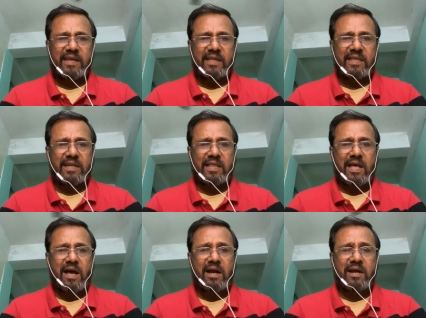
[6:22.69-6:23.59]

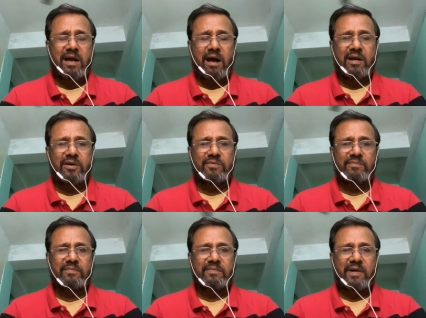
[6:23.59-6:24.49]
எதிரதாக
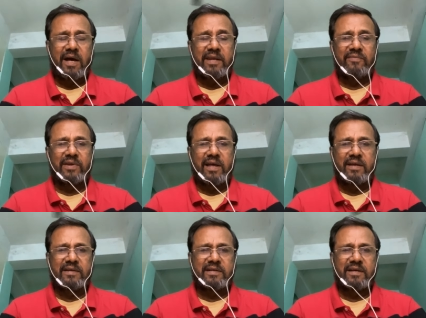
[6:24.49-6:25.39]
காக்கும்
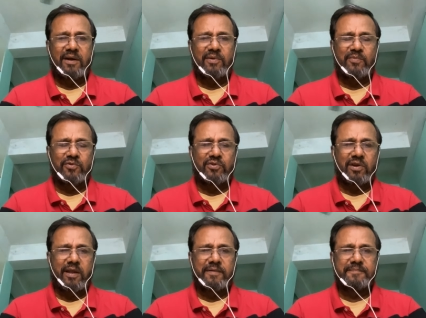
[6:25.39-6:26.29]
அறிவினார்க்கு அப்படி
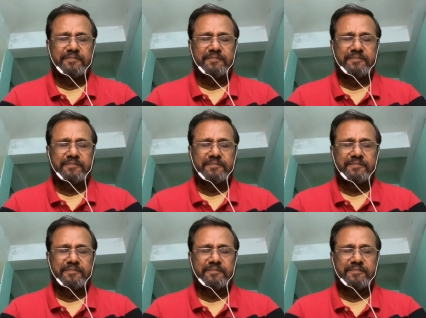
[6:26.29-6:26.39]
போட்டுக்கொள்ளலாம்